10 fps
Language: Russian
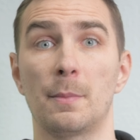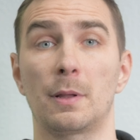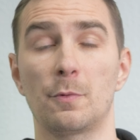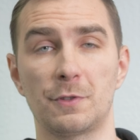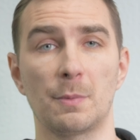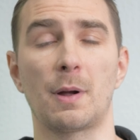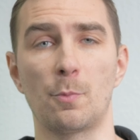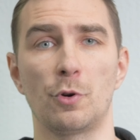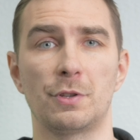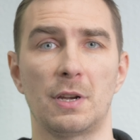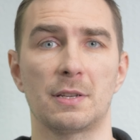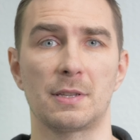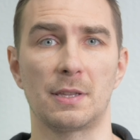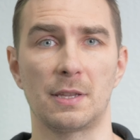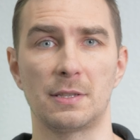Поэтому всем, кому
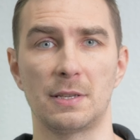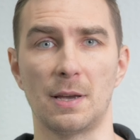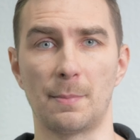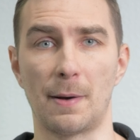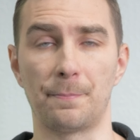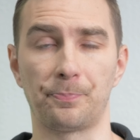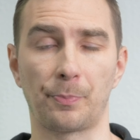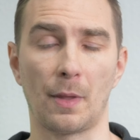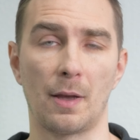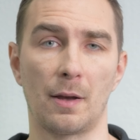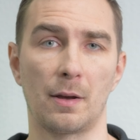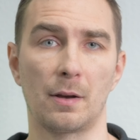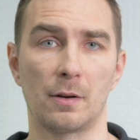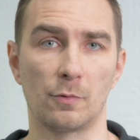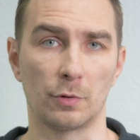интересна эта тема,
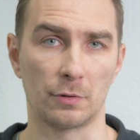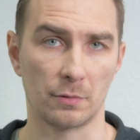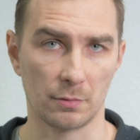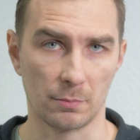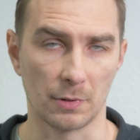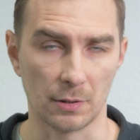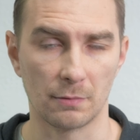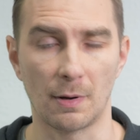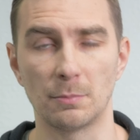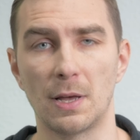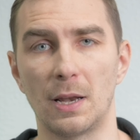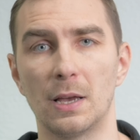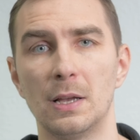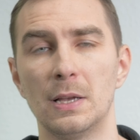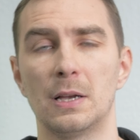вот мы вам
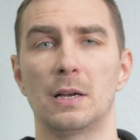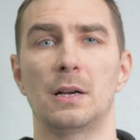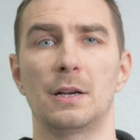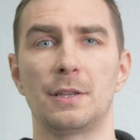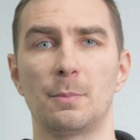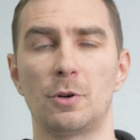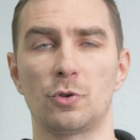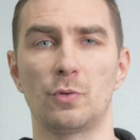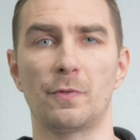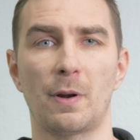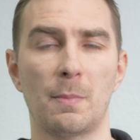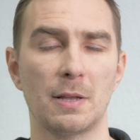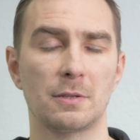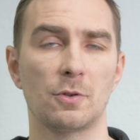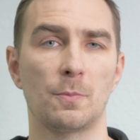дали небольшую
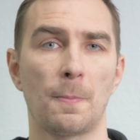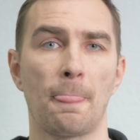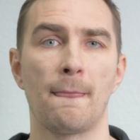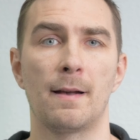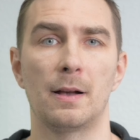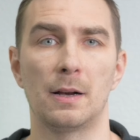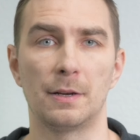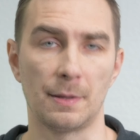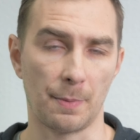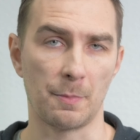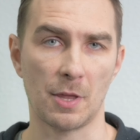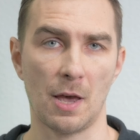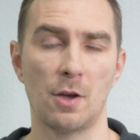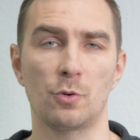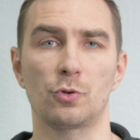информацию.
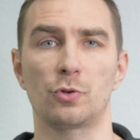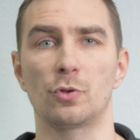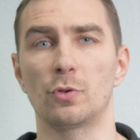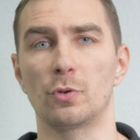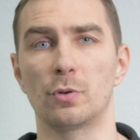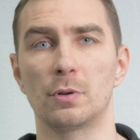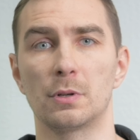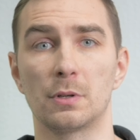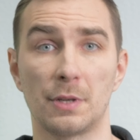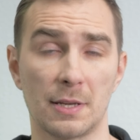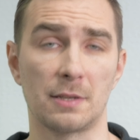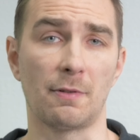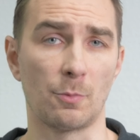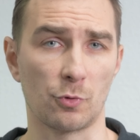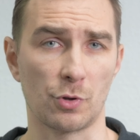Напоминаю, что если
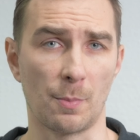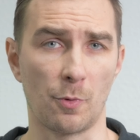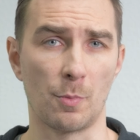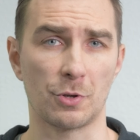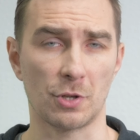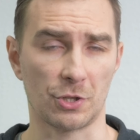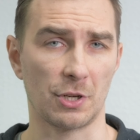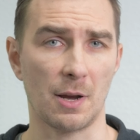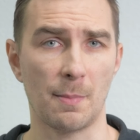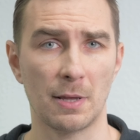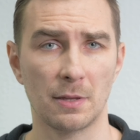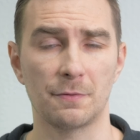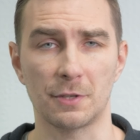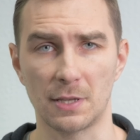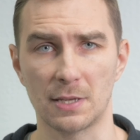вам нужна помощь нашего нашей команды.
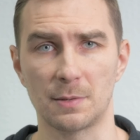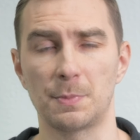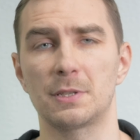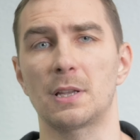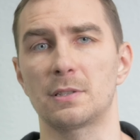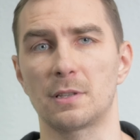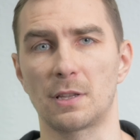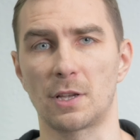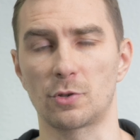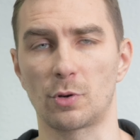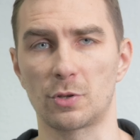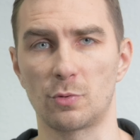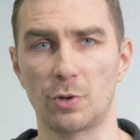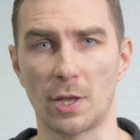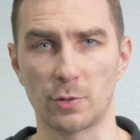Всегда записаться на нашу
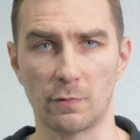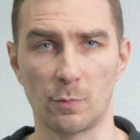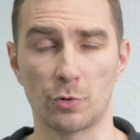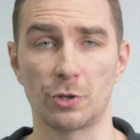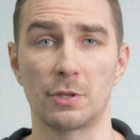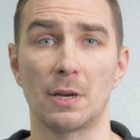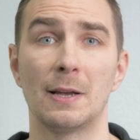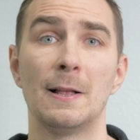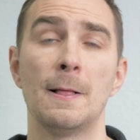консультацию вы можете